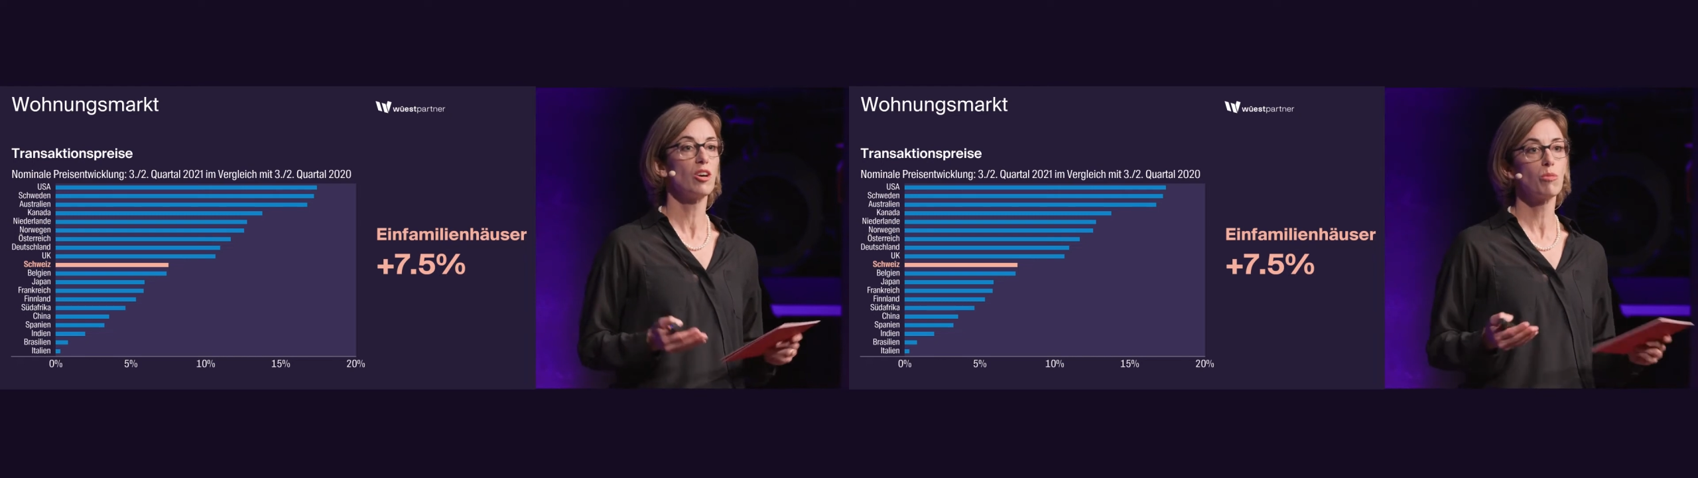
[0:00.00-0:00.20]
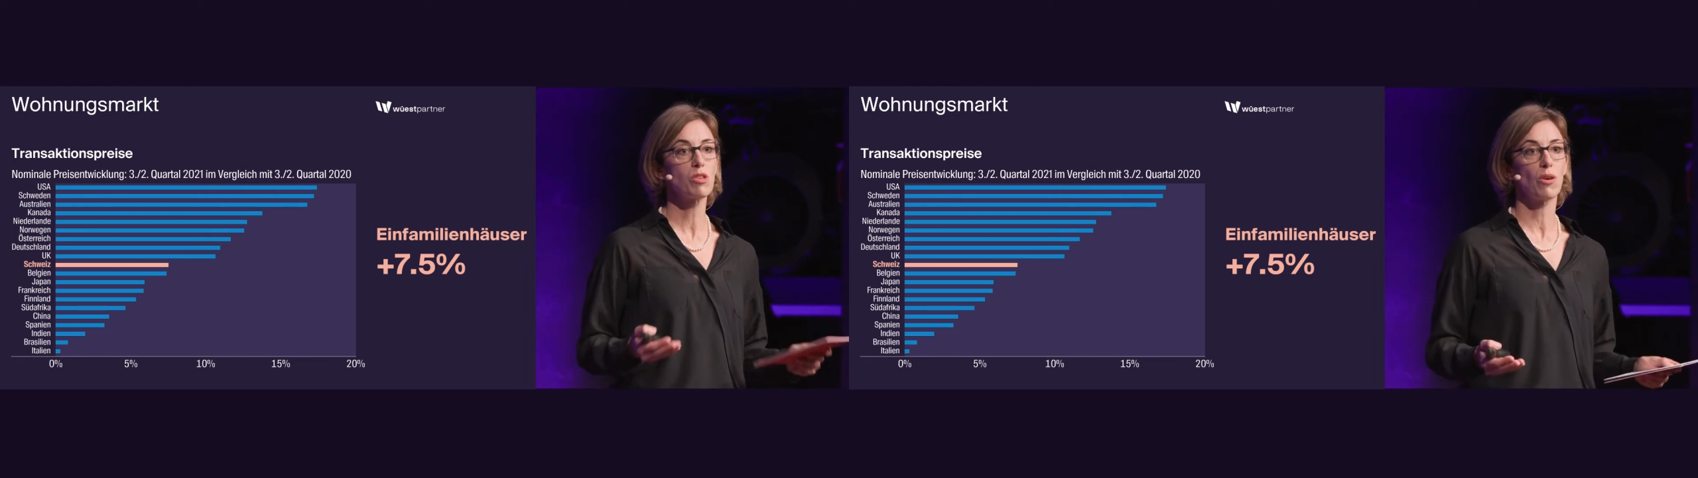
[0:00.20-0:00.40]

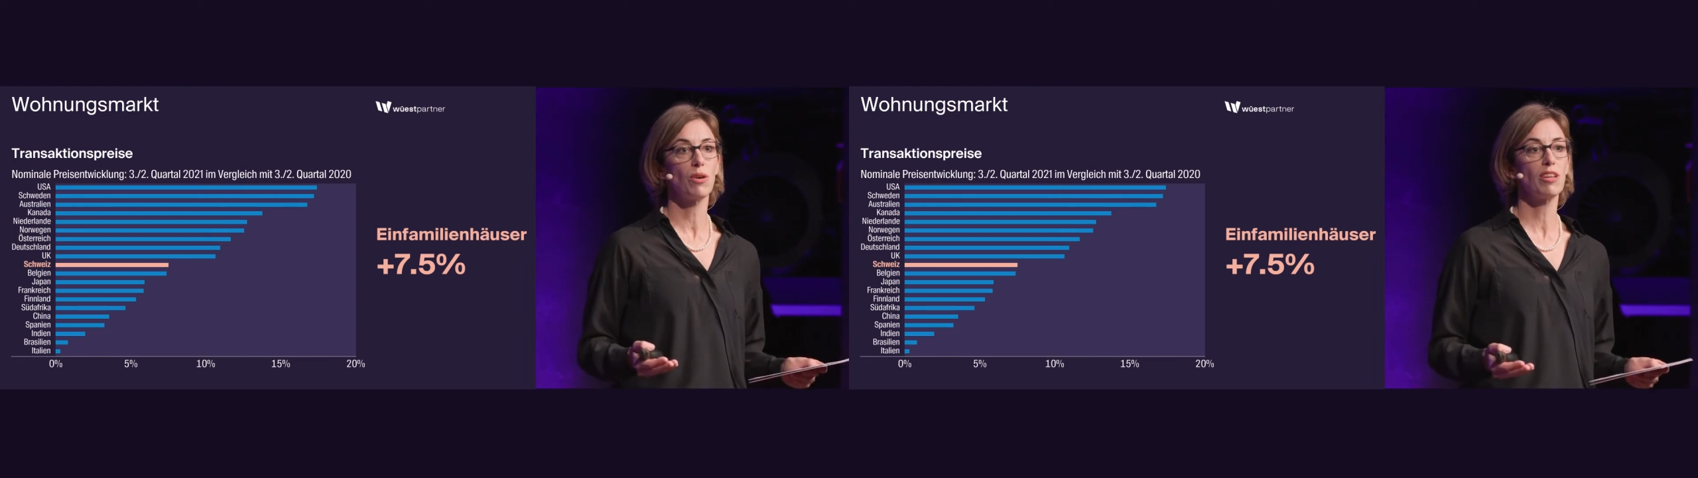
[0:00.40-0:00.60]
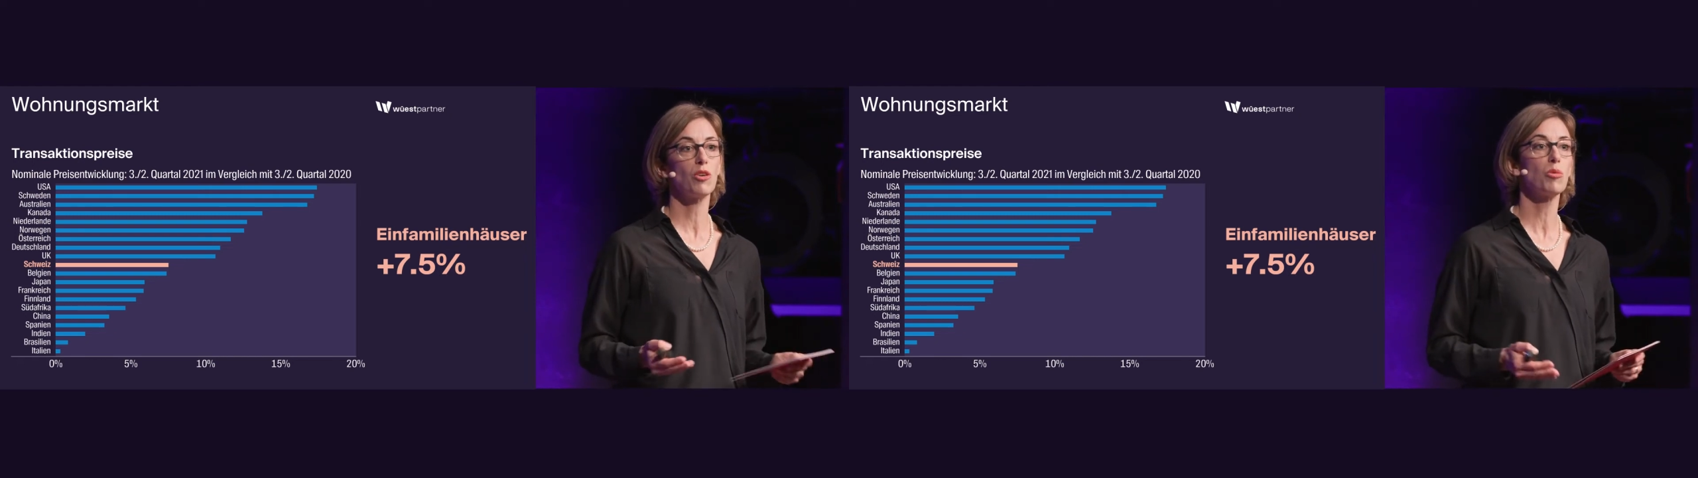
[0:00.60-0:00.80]
muss
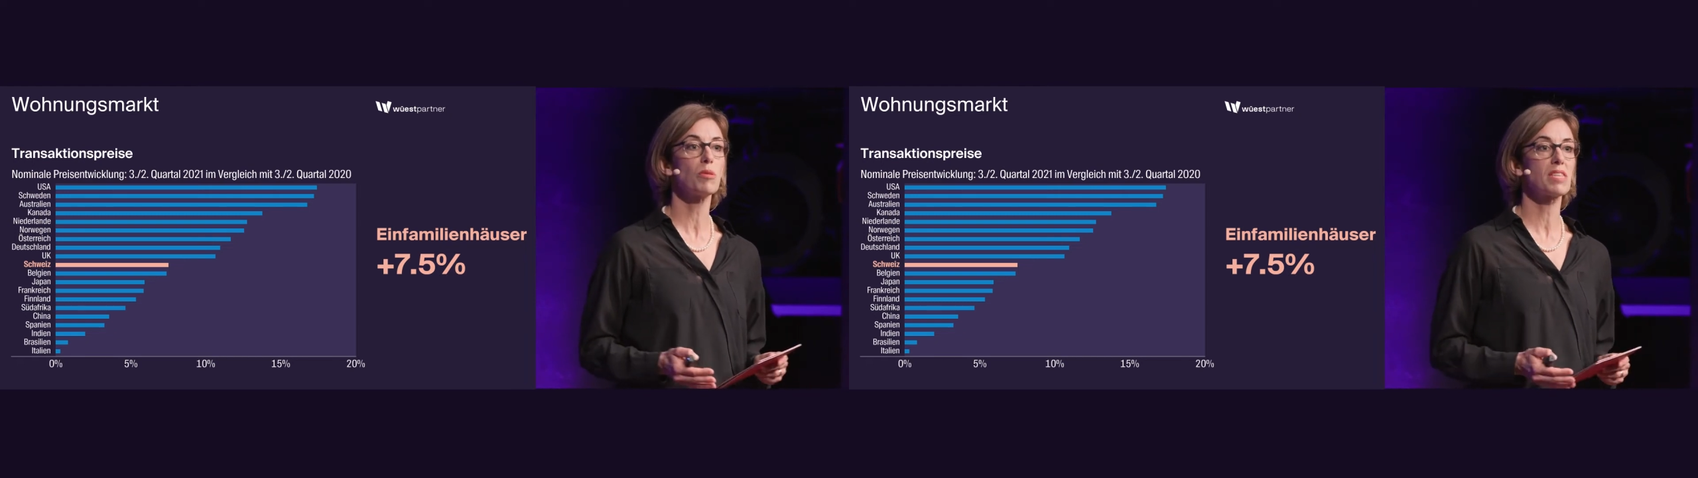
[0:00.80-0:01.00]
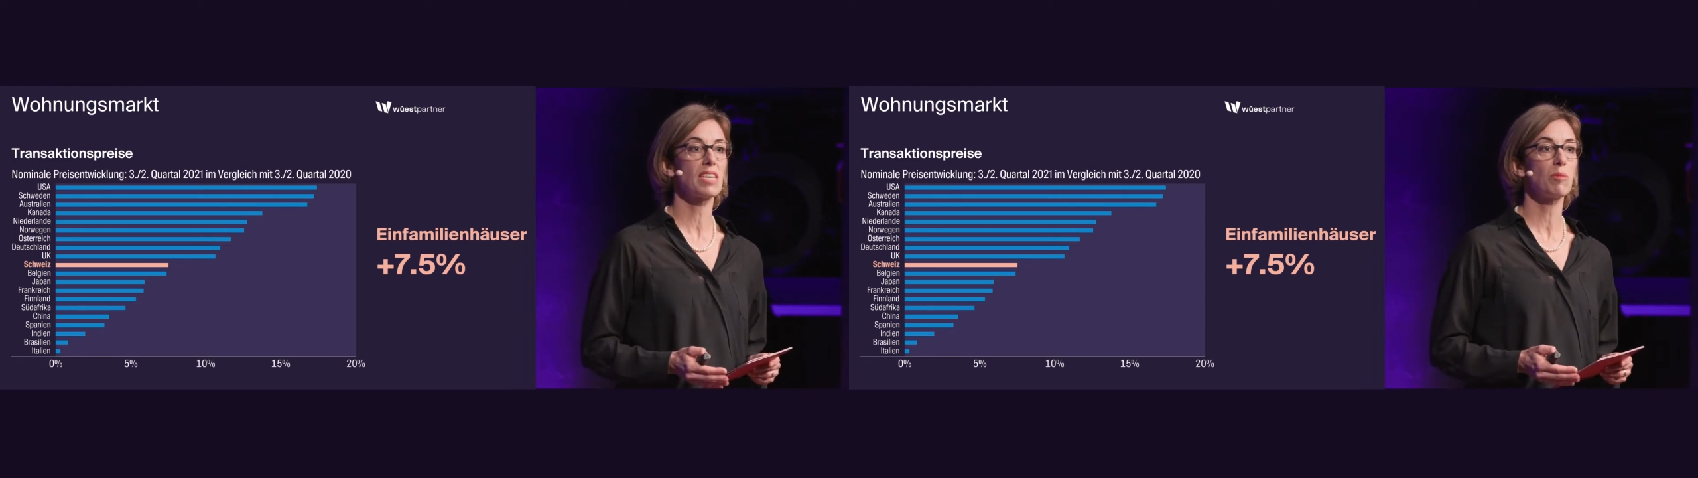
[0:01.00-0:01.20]
heute
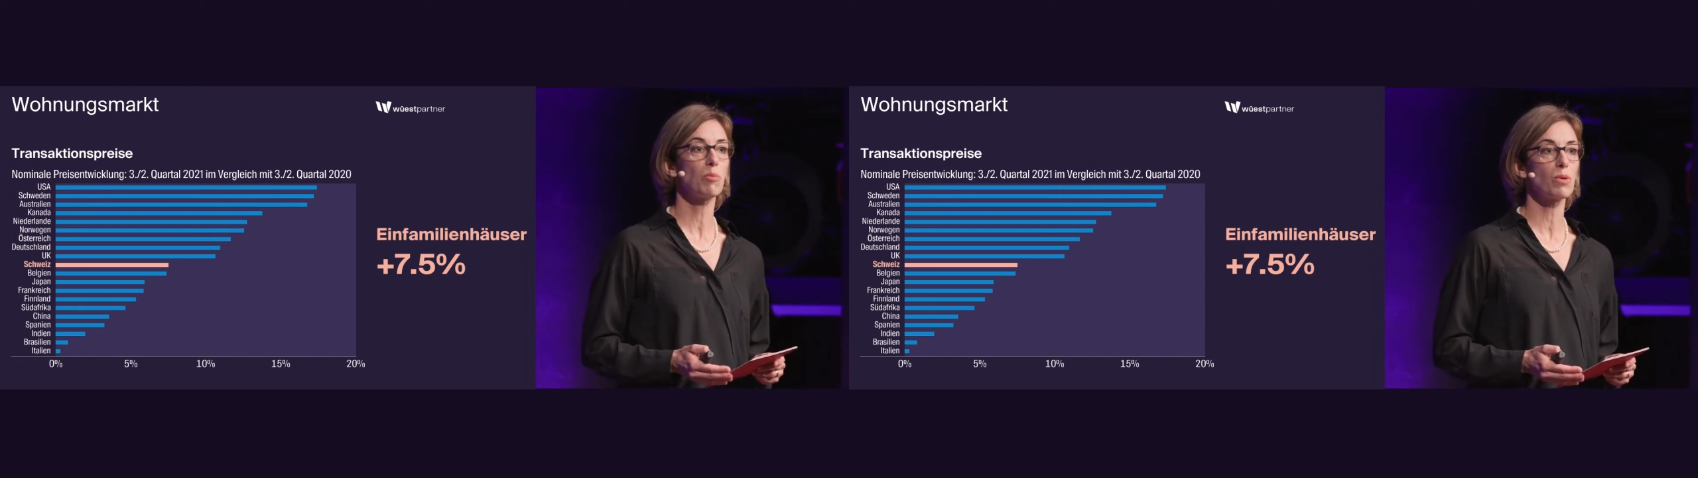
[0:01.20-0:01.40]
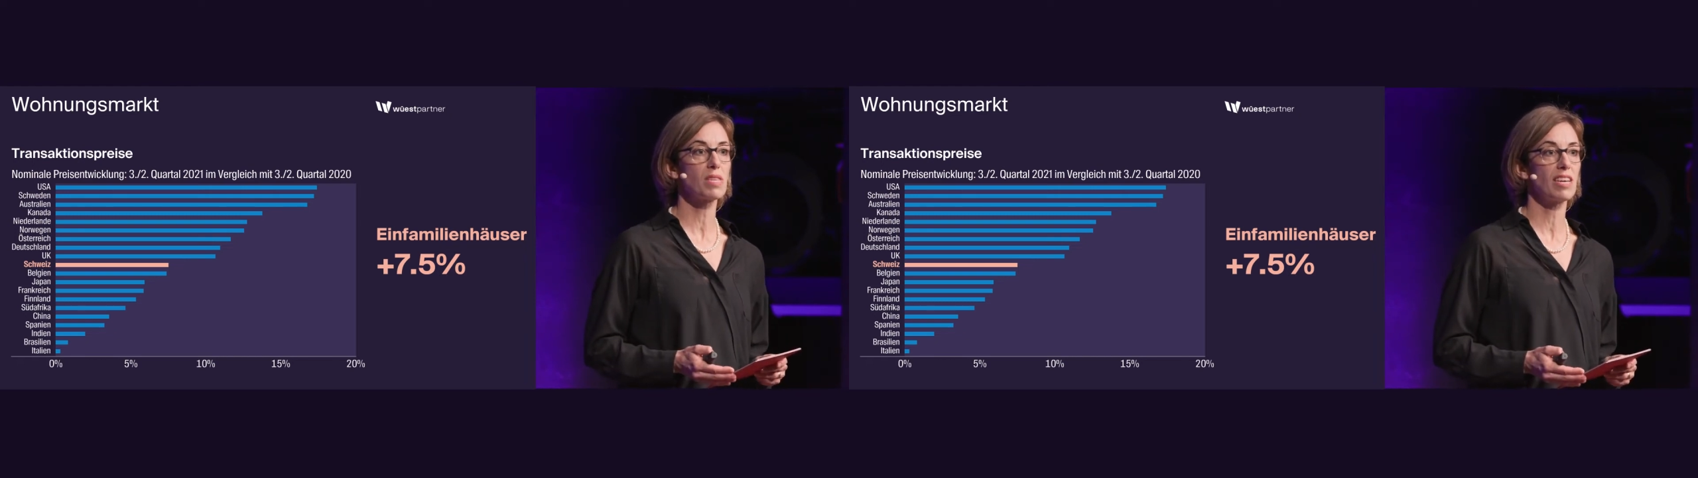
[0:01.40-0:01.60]
über 10
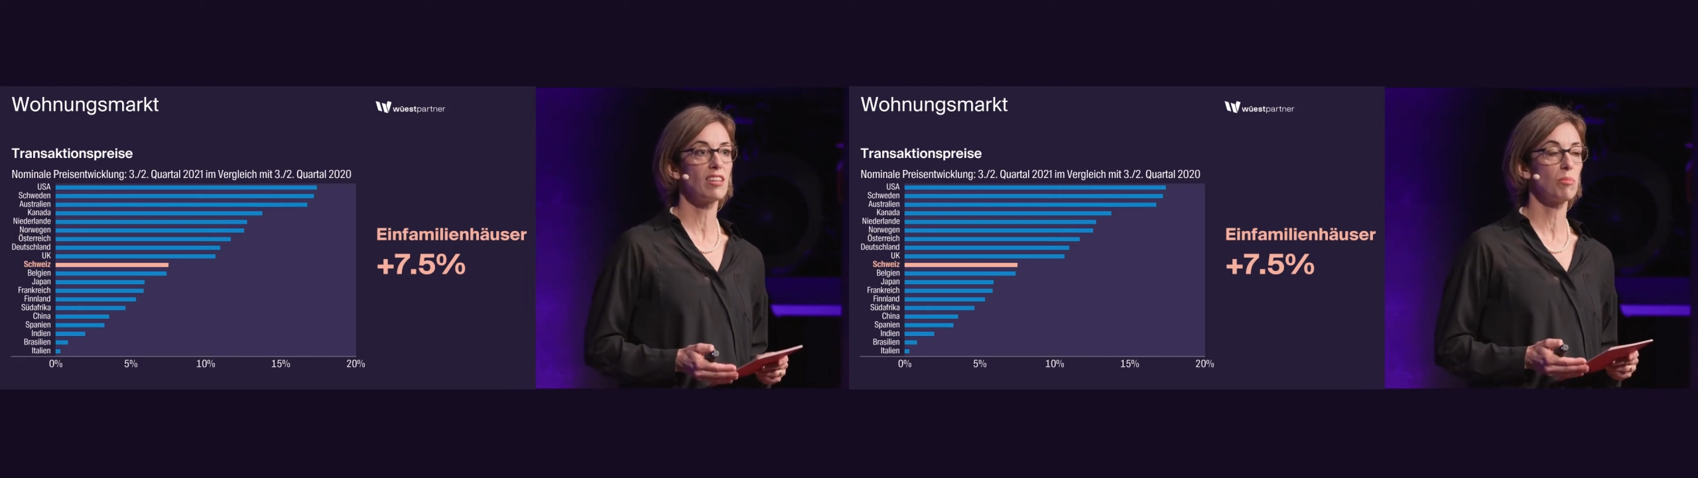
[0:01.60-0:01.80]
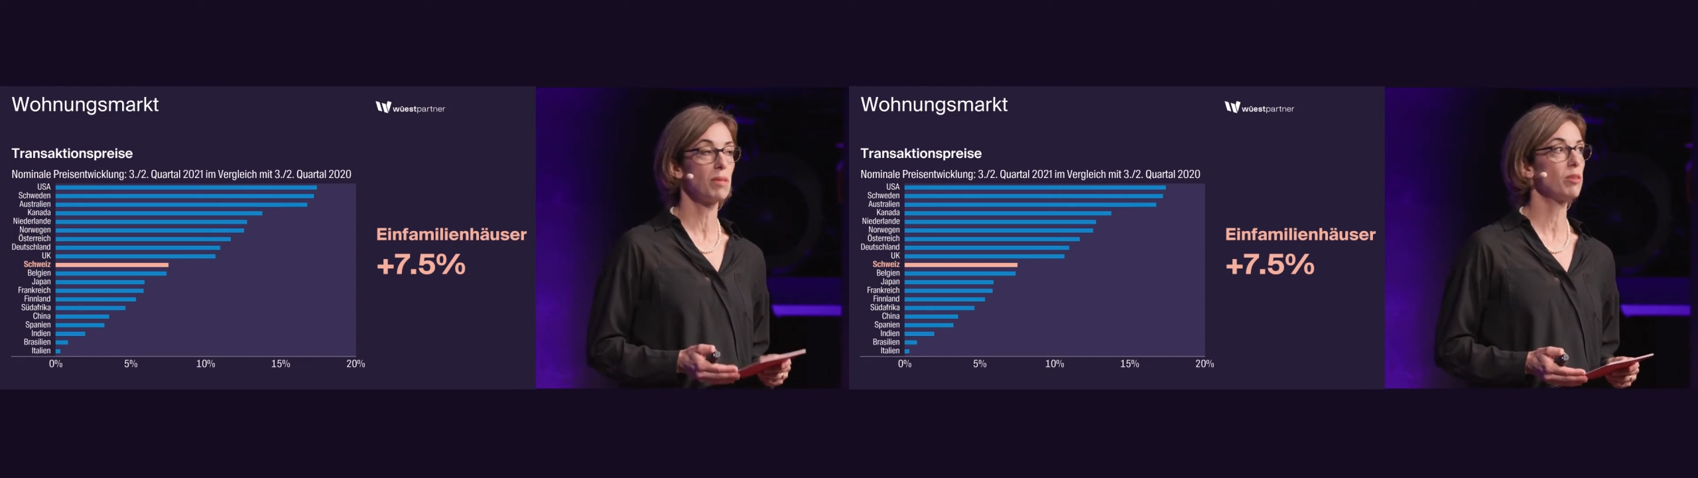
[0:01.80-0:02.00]
Prozent